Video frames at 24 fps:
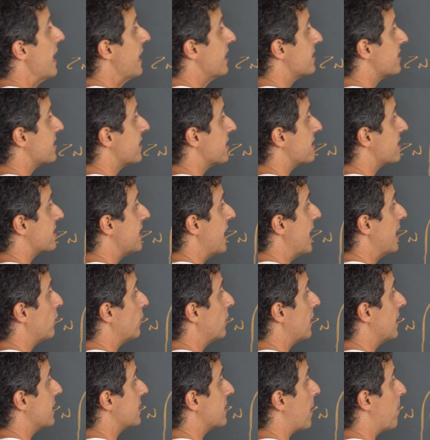essas
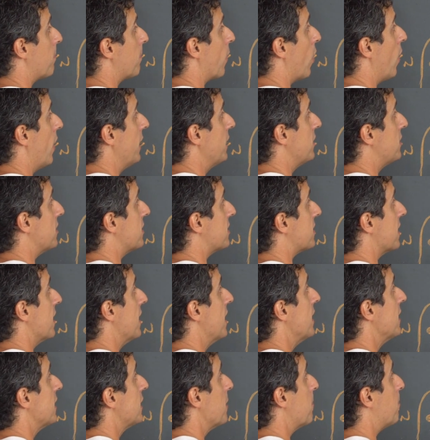células haploides
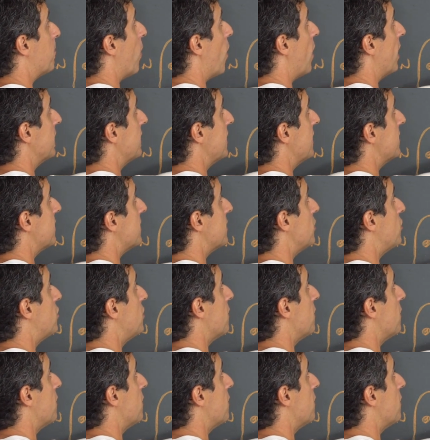que podem se